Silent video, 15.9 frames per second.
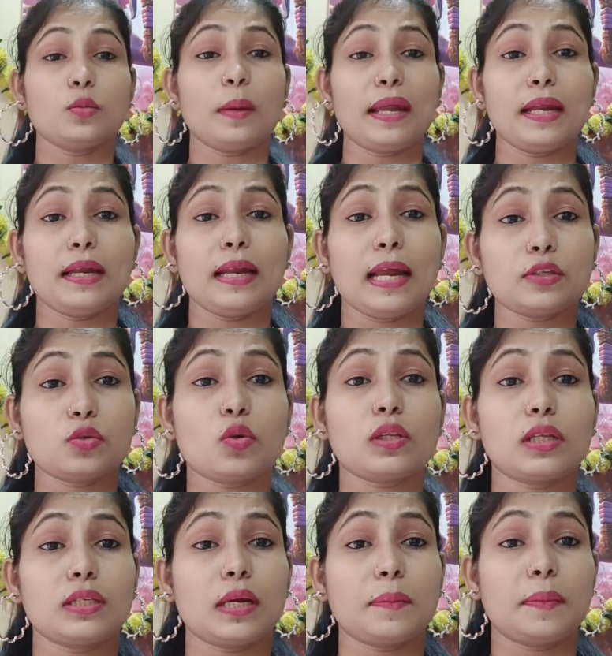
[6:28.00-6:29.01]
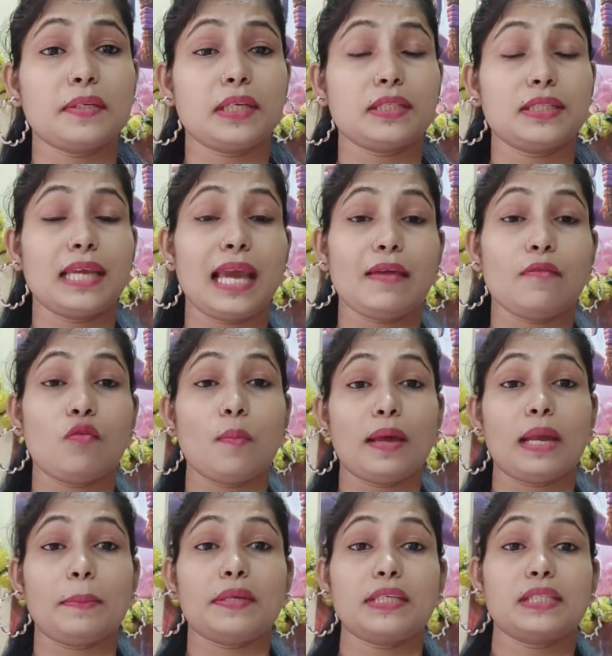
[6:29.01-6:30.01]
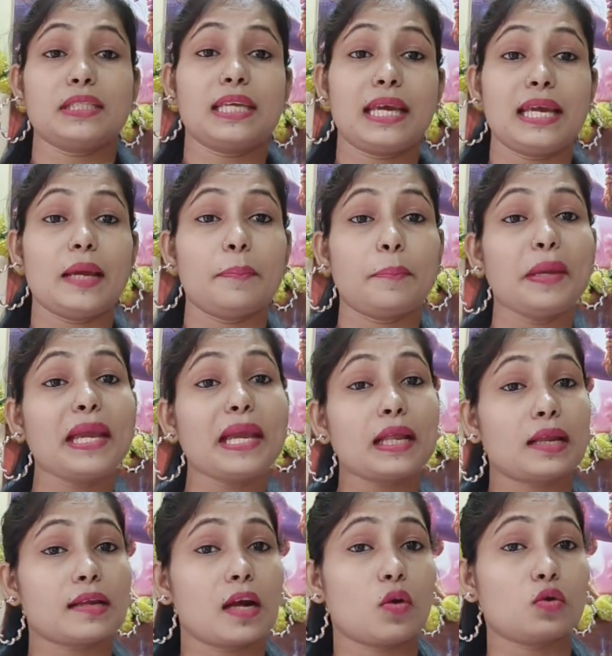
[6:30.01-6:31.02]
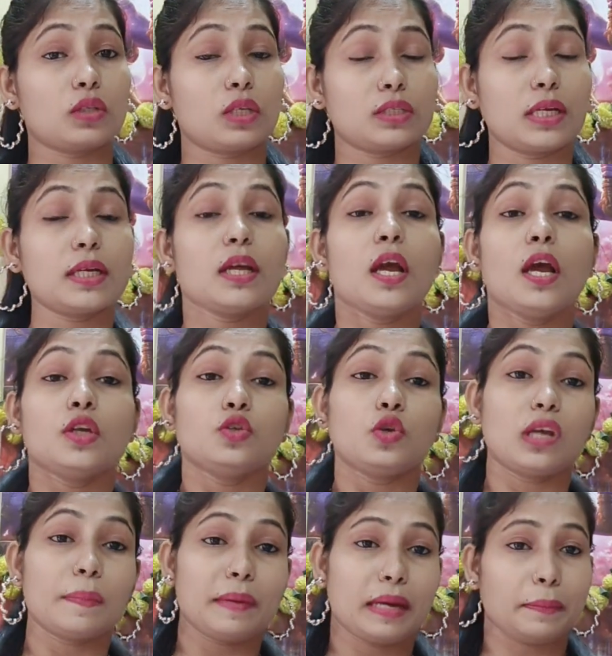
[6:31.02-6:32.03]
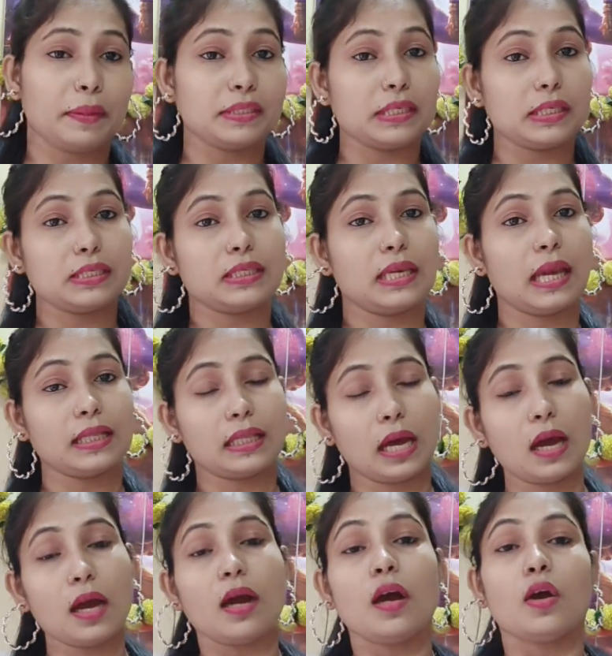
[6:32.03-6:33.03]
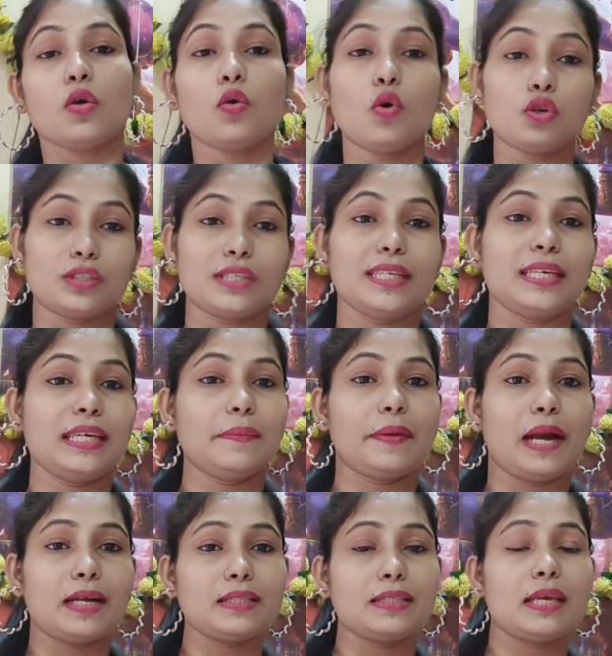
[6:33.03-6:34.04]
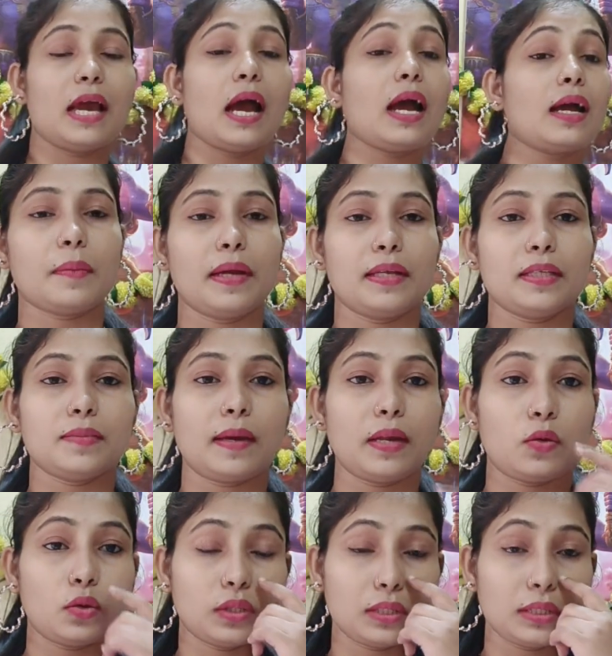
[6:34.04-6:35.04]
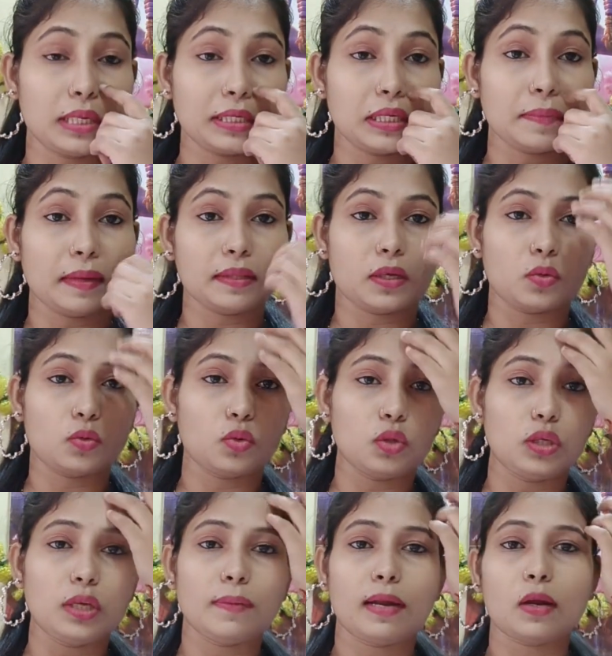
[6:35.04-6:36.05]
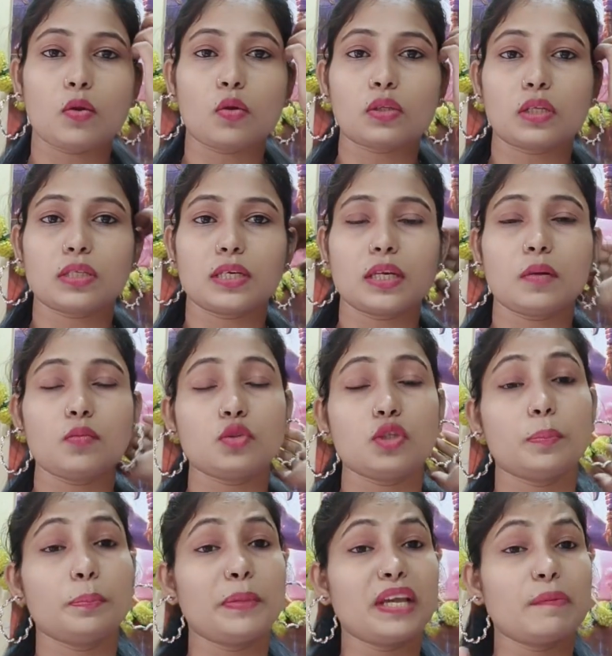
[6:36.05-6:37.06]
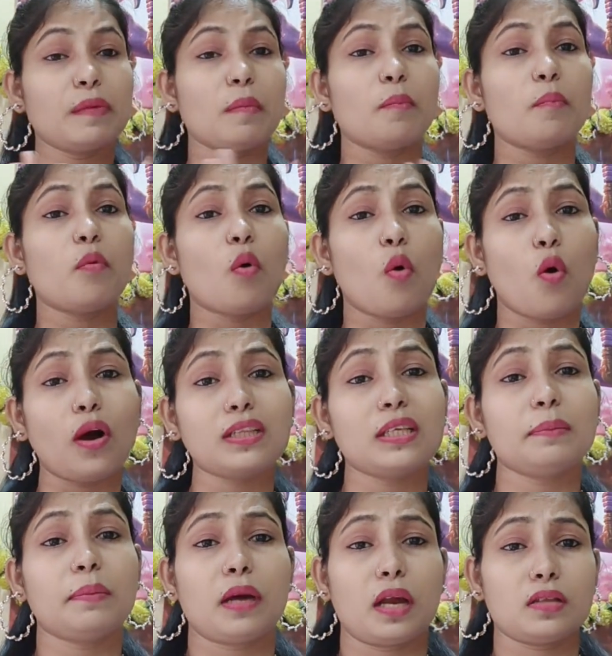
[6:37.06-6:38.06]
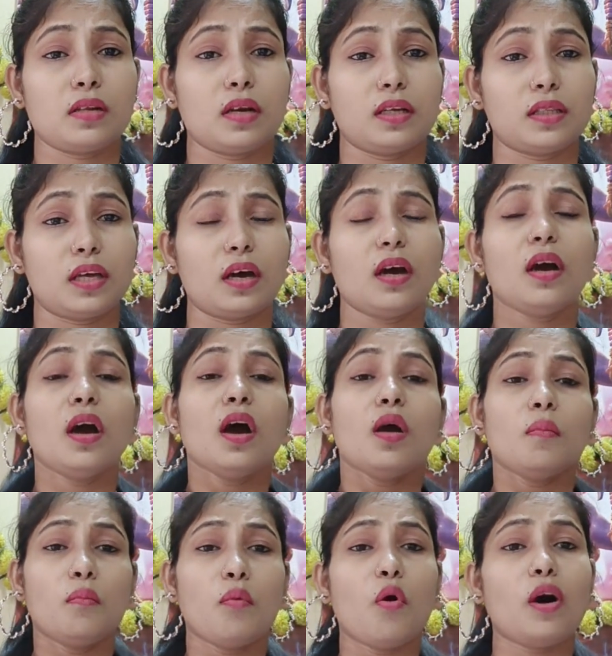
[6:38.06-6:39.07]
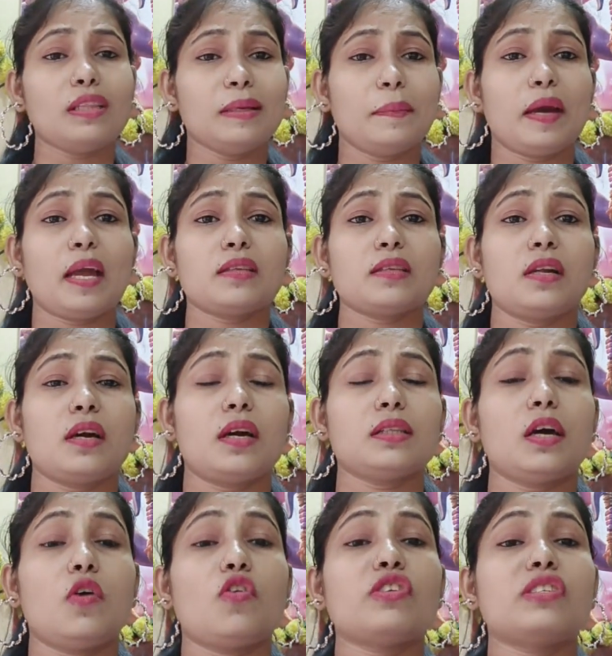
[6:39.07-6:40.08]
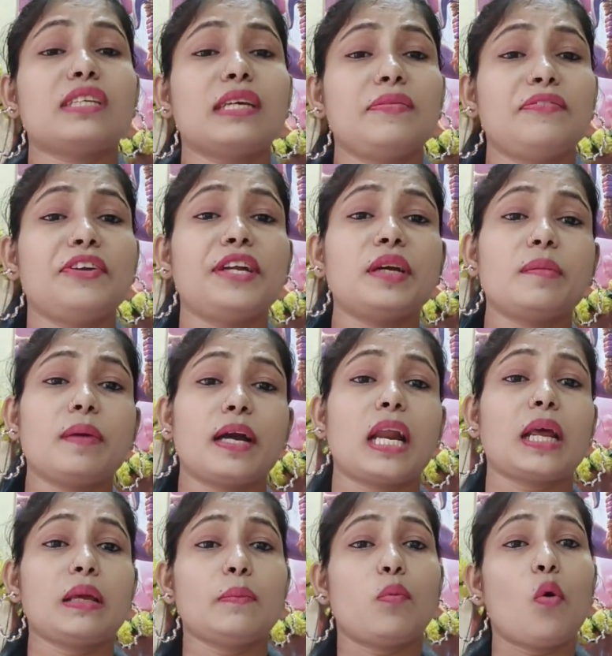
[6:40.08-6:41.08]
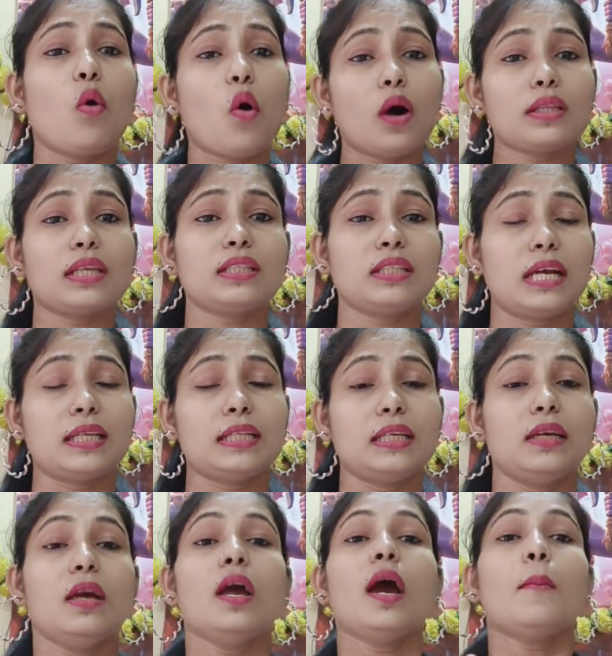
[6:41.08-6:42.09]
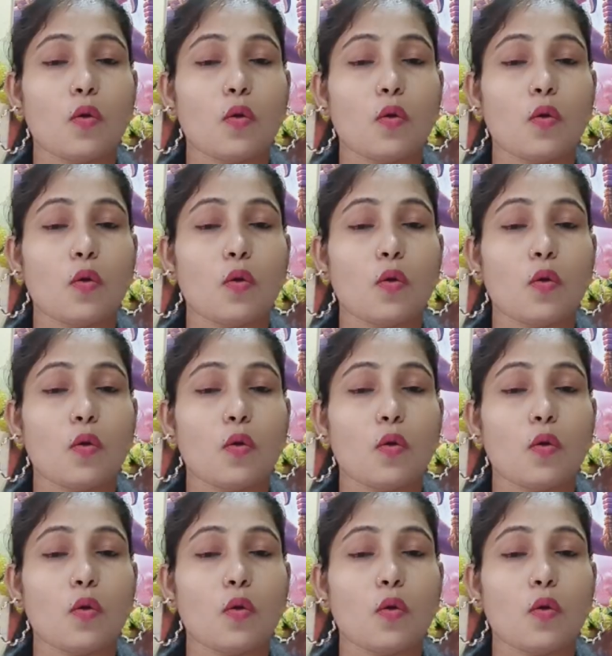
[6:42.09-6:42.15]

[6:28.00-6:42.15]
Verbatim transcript: जो मैंने नेक्स्ट कुर्ता सेट परचेज किया है वो मैंने परचेज किया है पिंक कलर का कुर्ता सेट जो कि मैंने परचेज किया था गोश्री की ब्रांड से अगर मैं इस वाले कुर्ते सेट की बात करूँ तो ये वाला कुर्ता सेट ना मुझे पिंक में बहुत ही प्यारा लगा था बहुत ही प्यारा सा लगा था और उसकी फिटिंग वगैरह भी बहुत अच्छी आई थी